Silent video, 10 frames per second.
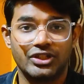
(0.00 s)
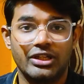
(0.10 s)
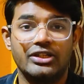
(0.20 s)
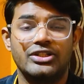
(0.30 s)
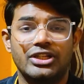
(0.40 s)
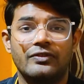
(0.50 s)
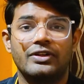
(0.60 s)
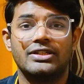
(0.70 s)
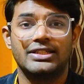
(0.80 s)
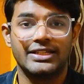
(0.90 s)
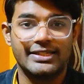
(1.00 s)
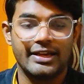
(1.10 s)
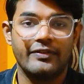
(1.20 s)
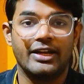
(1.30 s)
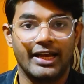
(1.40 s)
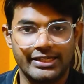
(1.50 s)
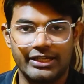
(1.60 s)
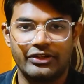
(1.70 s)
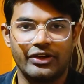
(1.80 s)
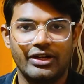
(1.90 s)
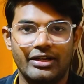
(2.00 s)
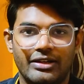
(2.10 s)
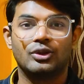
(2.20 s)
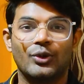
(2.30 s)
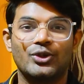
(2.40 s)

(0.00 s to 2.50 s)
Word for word: जी जी वन जी सेवन एसेट्रा तो